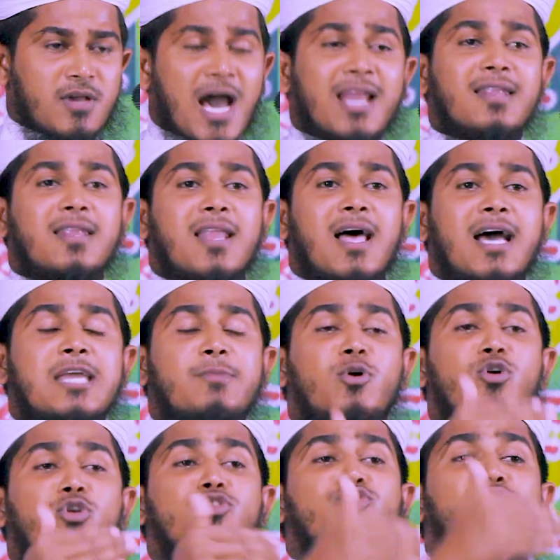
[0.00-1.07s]
আল্লাহ এবং
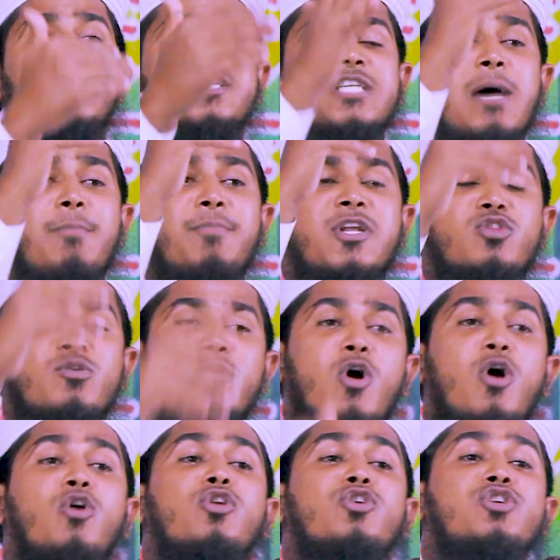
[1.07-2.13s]
রসুলের সামনে তোমরা
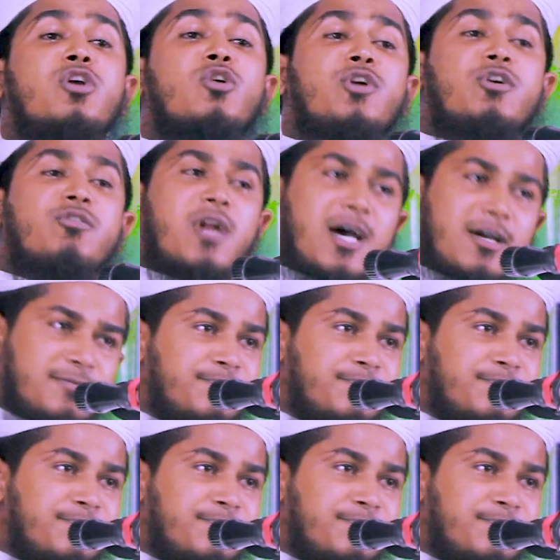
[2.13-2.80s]
অগ্রসর হইও না